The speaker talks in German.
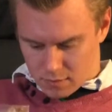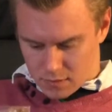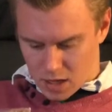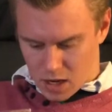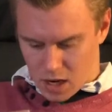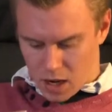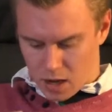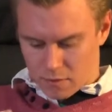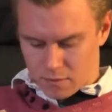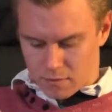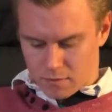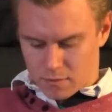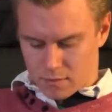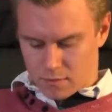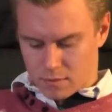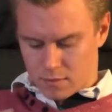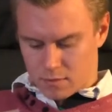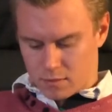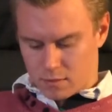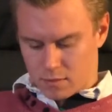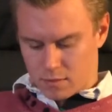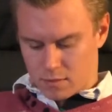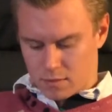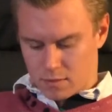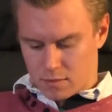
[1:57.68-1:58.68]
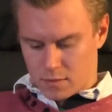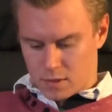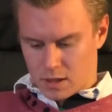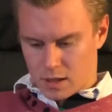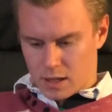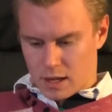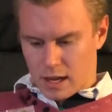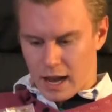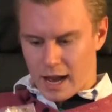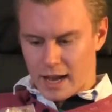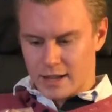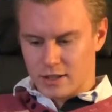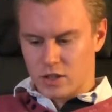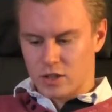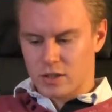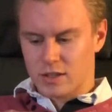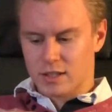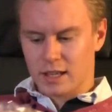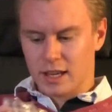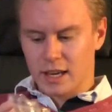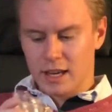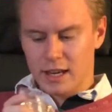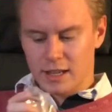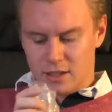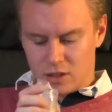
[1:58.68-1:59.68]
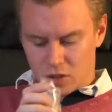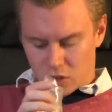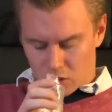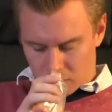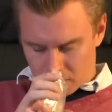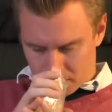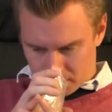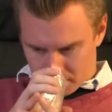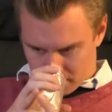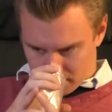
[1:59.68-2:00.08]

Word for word: Ja. Also es riecht so.